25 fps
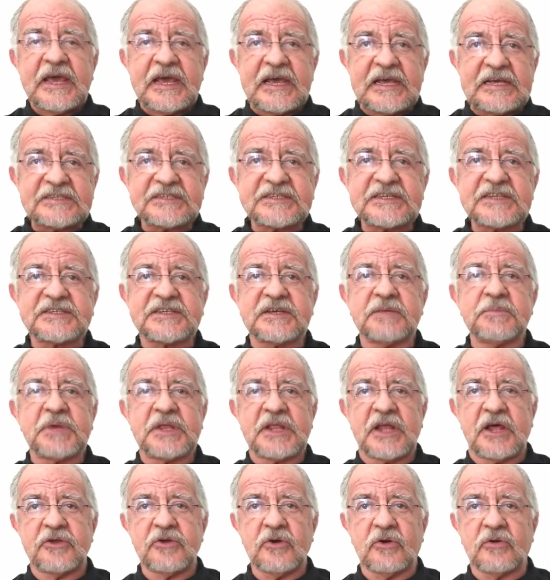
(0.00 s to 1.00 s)
Este
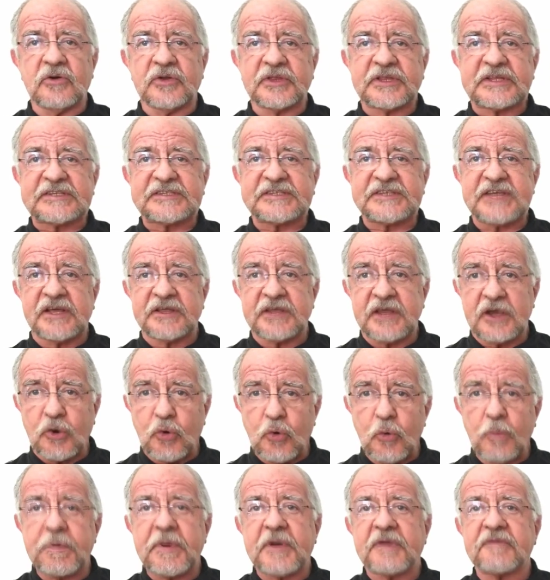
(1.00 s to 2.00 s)
seminario cortesía de
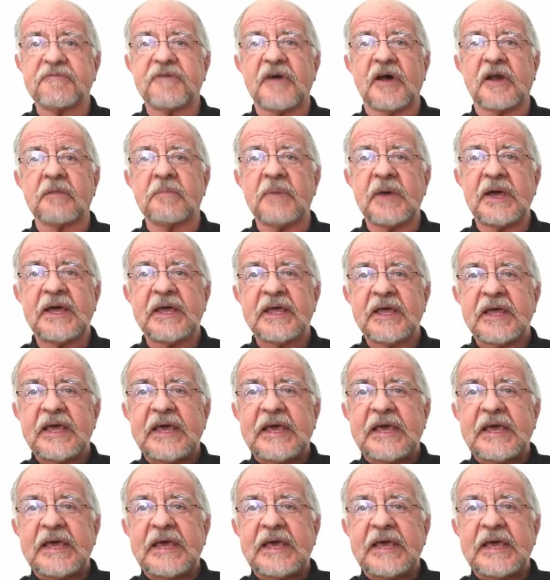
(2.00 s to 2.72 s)
Cooper Pharma